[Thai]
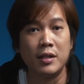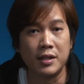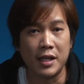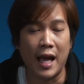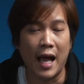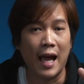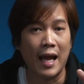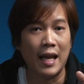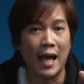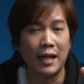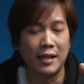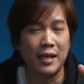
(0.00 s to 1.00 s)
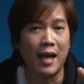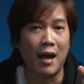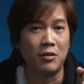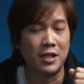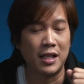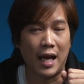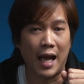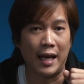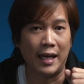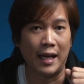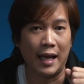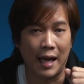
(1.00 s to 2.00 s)
ซี ไอ และ ที แอล ซี ไอ
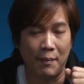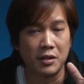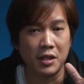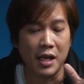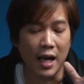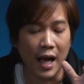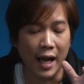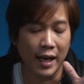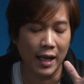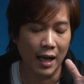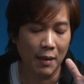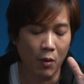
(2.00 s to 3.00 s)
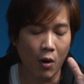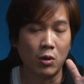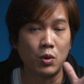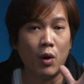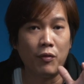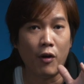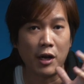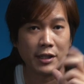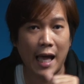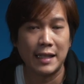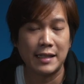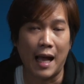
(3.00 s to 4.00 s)
นะครับ ซี ไอ นะครับของตัว
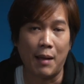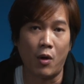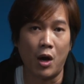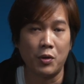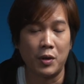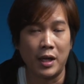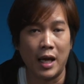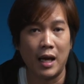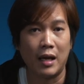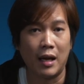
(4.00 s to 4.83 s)
Forza สามร้อย ตัวนี้